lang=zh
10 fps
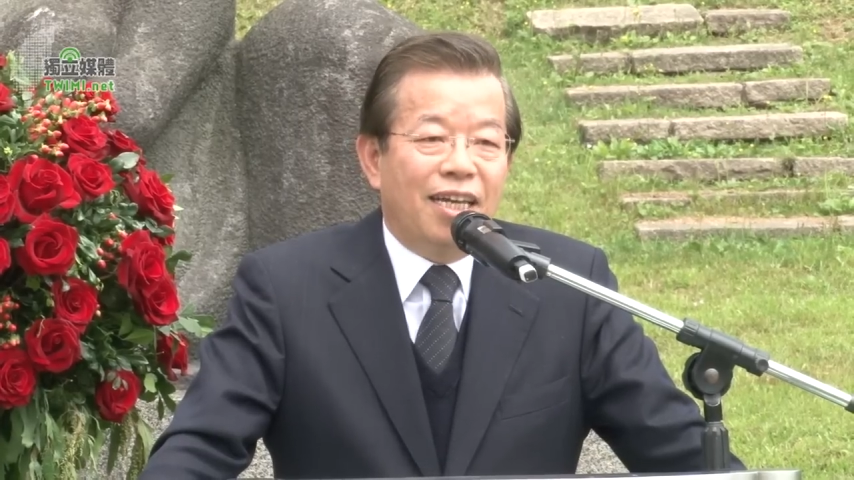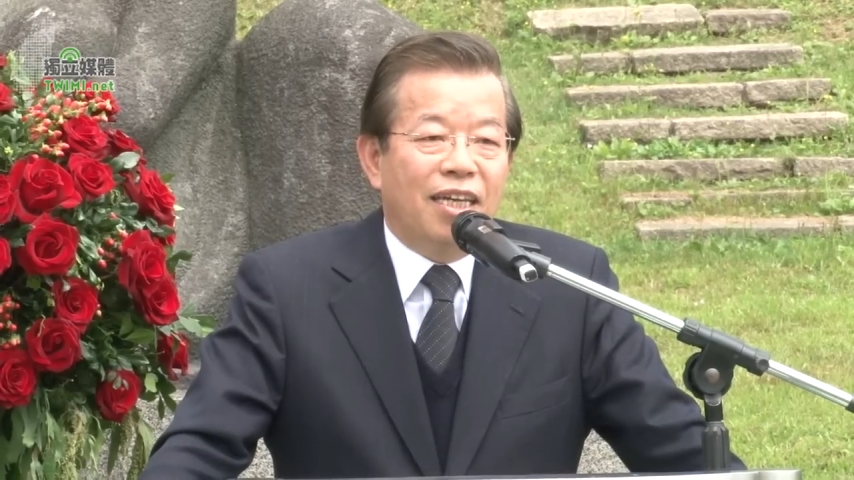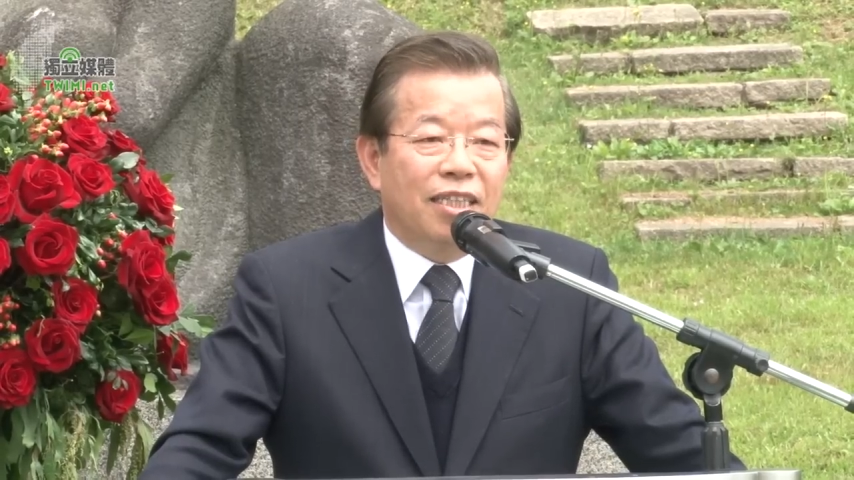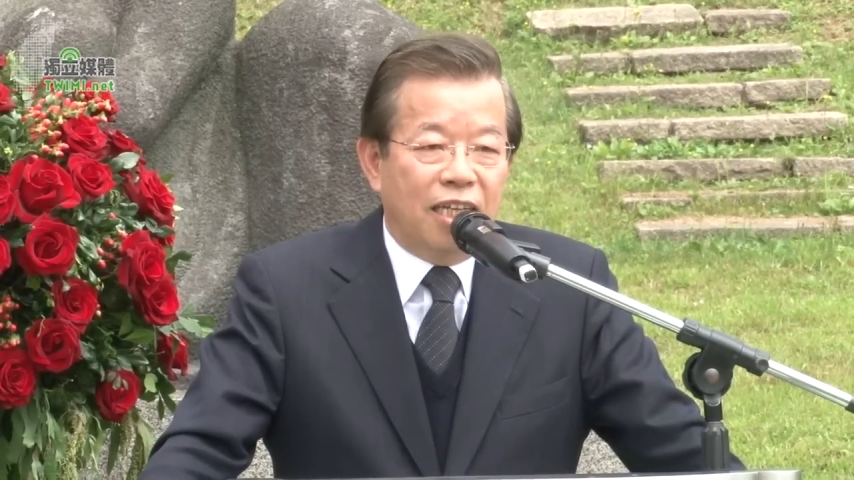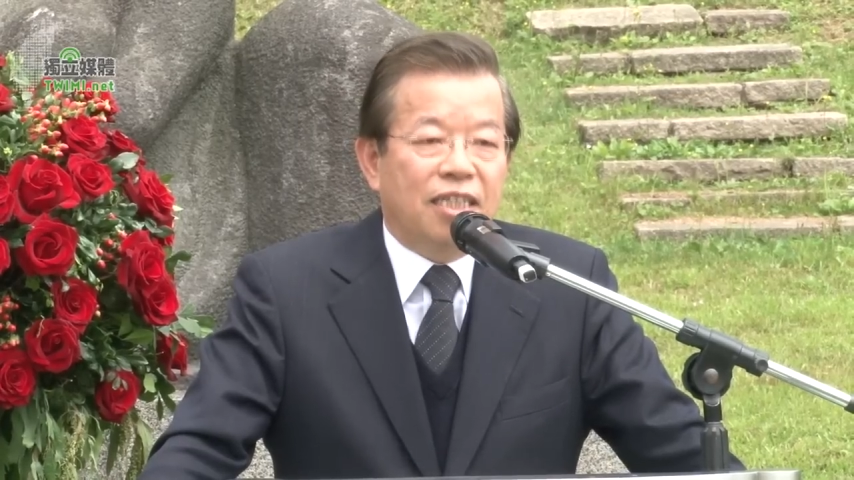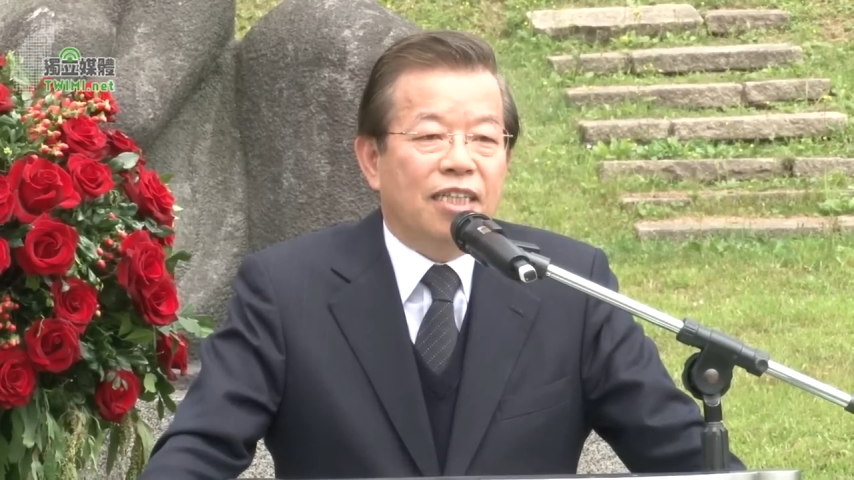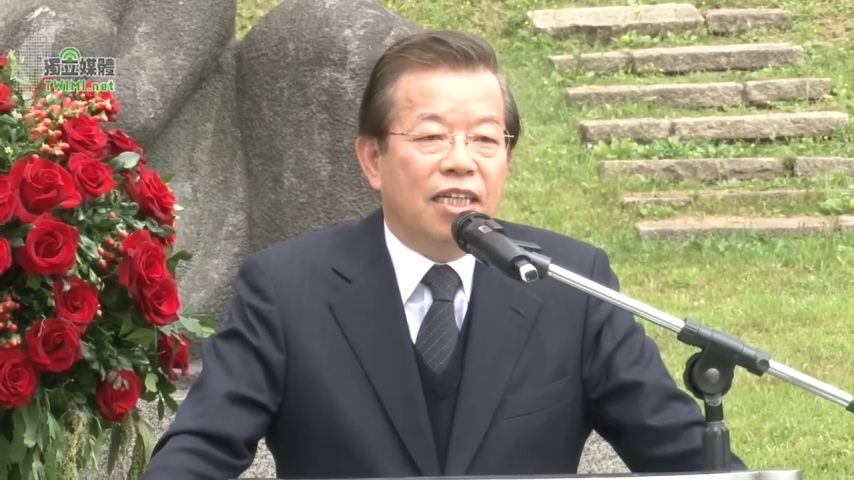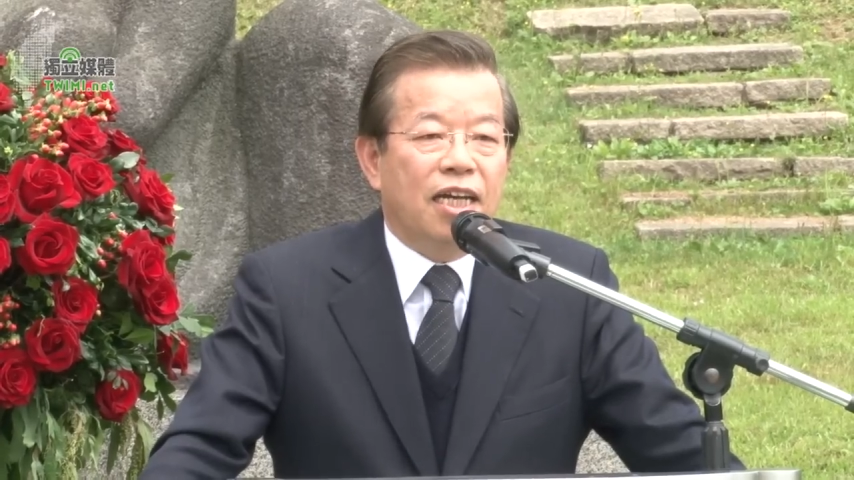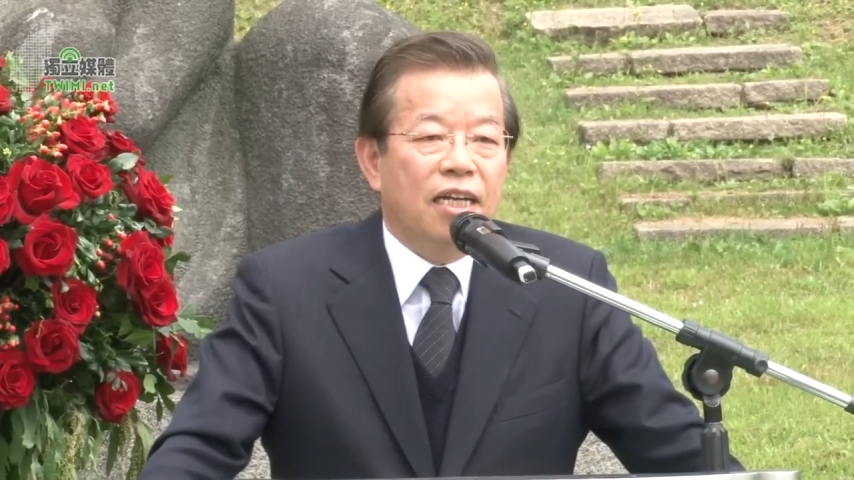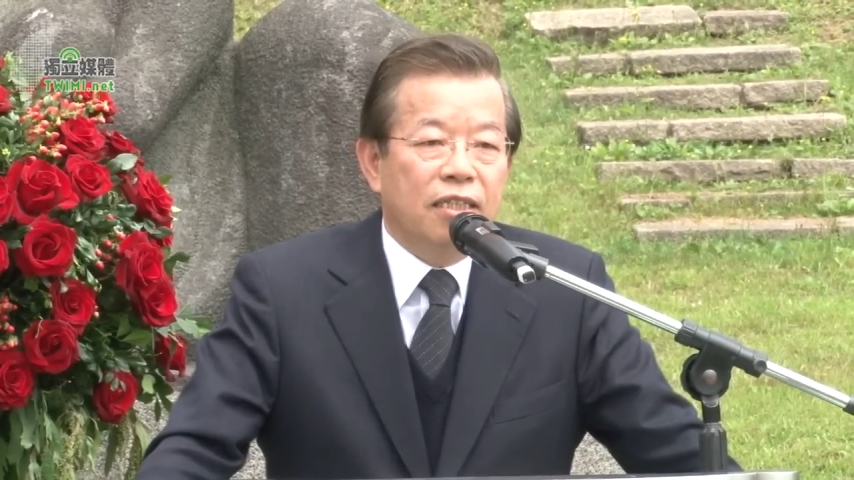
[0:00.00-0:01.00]
页。谢谢
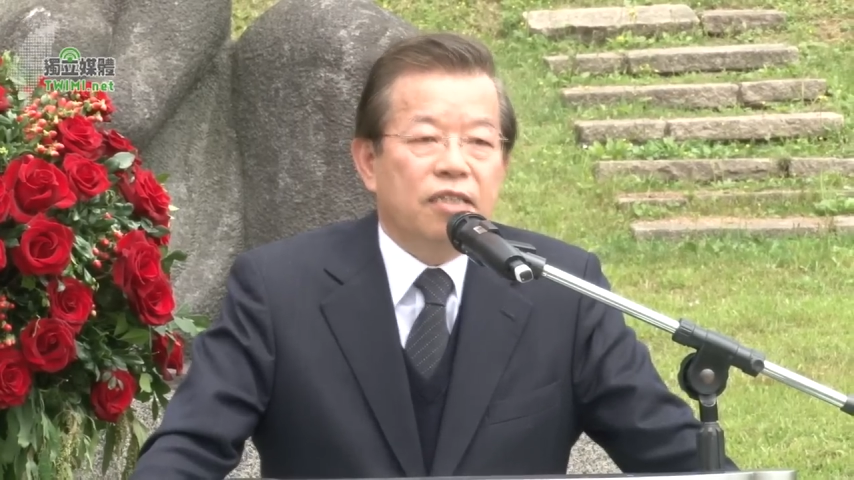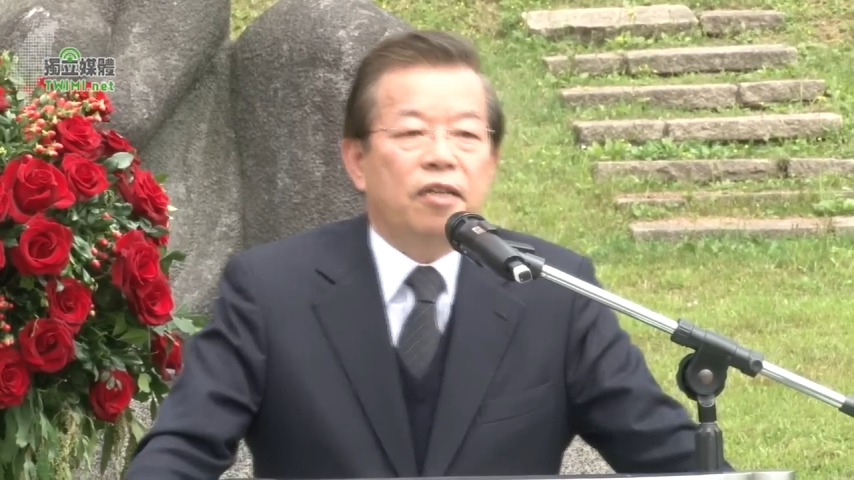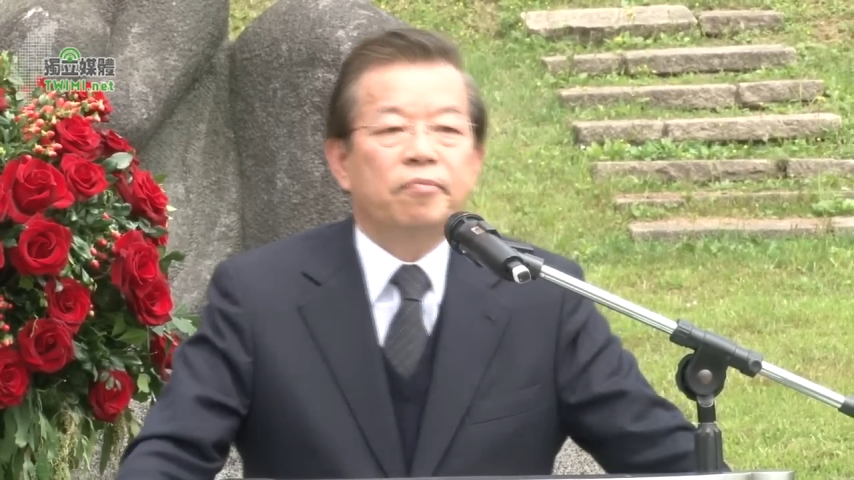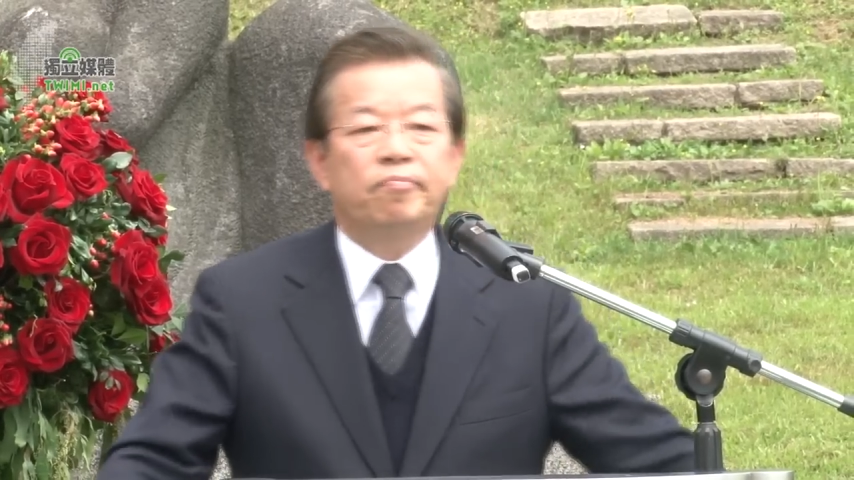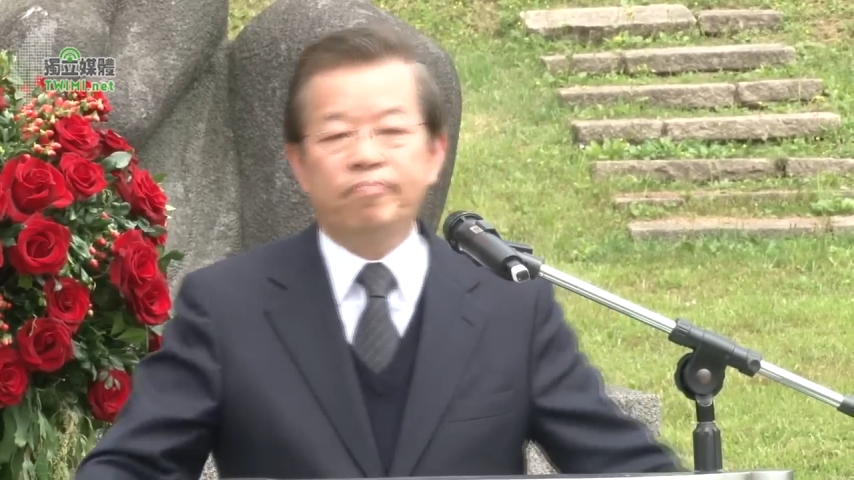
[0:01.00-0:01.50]
大家，谢谢。